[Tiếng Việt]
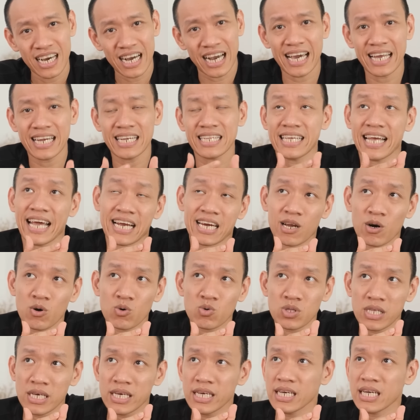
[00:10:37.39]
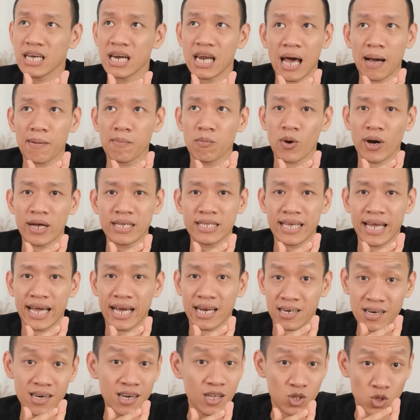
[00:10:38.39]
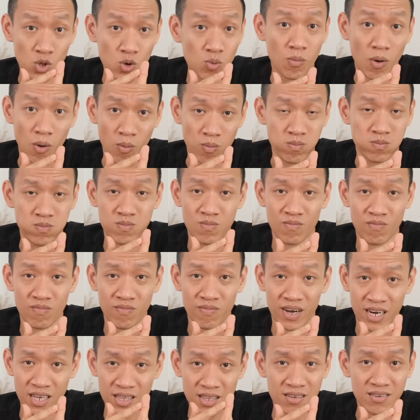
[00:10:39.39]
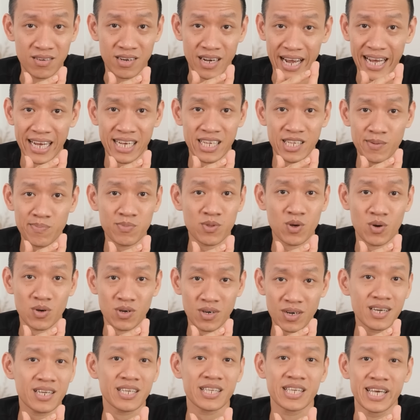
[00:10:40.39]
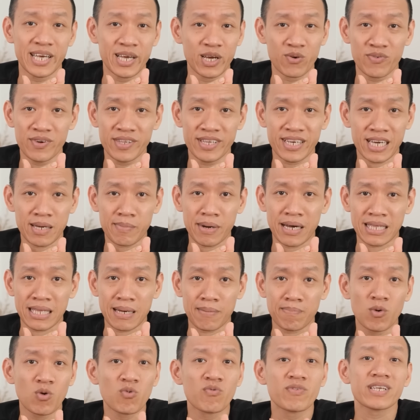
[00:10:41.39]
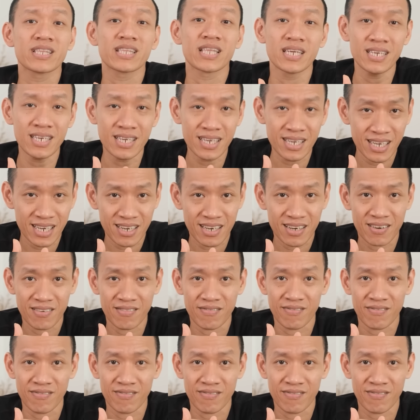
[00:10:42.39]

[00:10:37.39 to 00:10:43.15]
Cái anh chàng đầu tiên là một anh chàng rất là tốt bụng, và nó thường hay giúp tôi rất là nhiều với những cái bài tập môn vi tính,